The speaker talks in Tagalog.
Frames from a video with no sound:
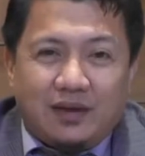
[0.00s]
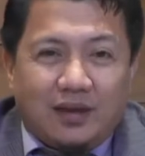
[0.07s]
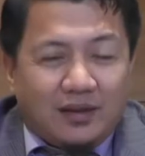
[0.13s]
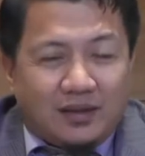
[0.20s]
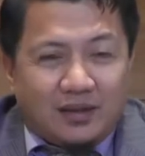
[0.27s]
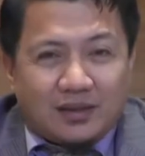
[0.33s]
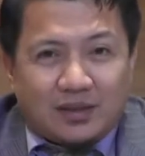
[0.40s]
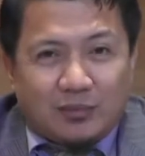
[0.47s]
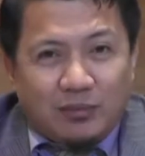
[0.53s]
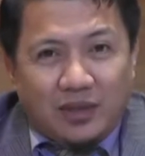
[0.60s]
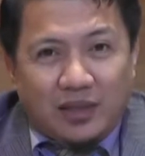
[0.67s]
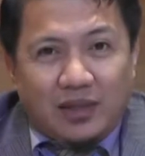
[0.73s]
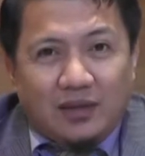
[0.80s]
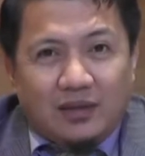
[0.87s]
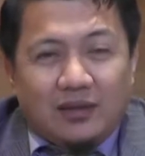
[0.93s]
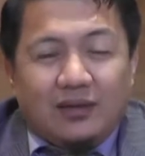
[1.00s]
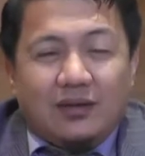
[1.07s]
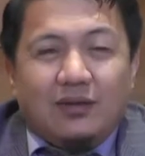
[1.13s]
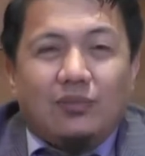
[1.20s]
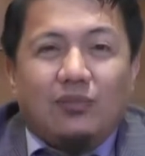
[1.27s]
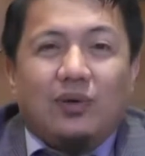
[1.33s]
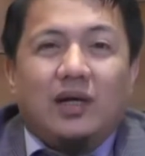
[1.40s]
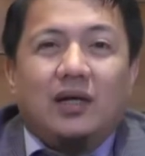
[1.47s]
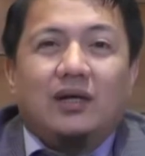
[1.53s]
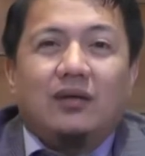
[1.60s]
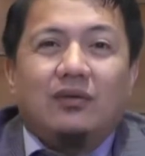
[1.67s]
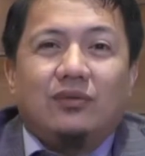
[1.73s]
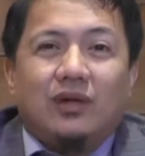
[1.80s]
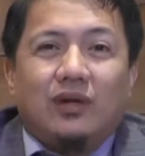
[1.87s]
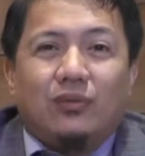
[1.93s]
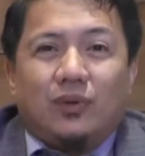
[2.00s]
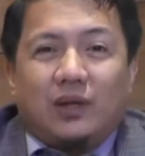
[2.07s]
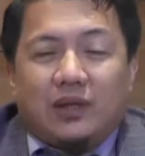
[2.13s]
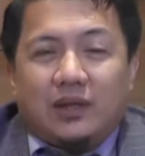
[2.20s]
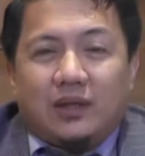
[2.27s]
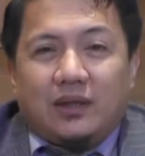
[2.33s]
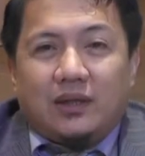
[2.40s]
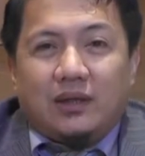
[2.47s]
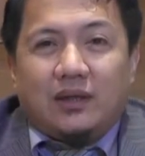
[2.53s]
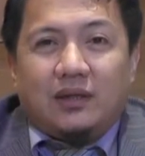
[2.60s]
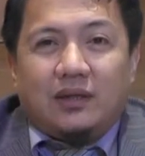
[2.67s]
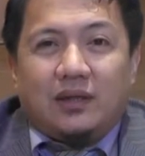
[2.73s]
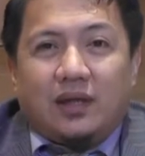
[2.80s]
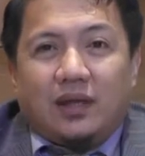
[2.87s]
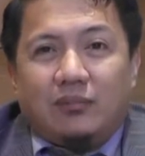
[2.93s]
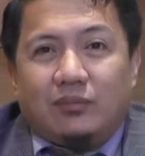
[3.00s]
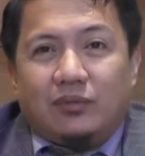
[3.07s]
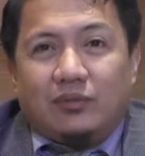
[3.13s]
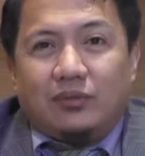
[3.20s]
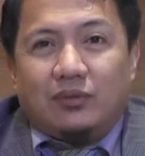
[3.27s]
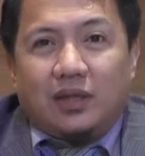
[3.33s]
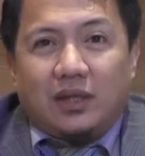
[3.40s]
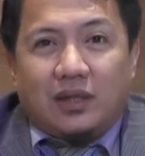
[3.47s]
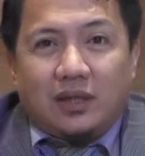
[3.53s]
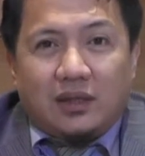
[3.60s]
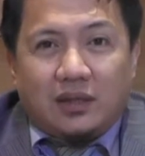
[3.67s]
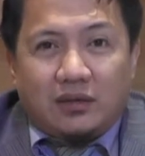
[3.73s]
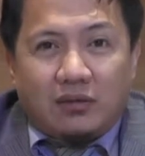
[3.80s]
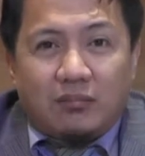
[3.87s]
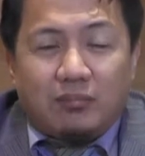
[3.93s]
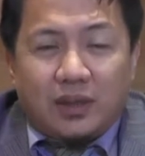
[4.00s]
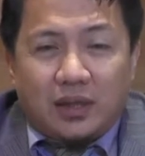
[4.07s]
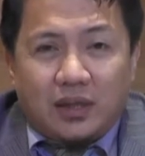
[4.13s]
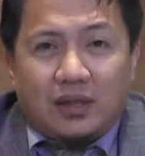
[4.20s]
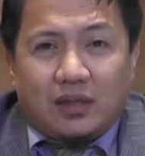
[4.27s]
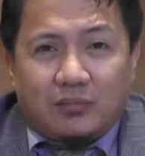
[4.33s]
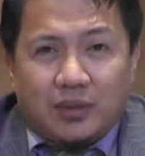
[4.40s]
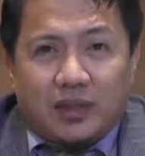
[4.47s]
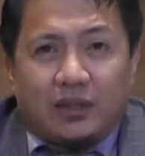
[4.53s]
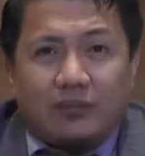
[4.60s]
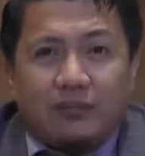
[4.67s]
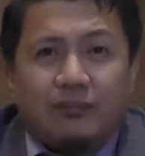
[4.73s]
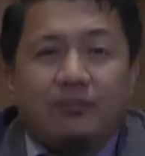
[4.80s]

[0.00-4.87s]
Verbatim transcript: hanggang sa muli, wa akhiru da'wana anilhamdulillahi rabbil alamin.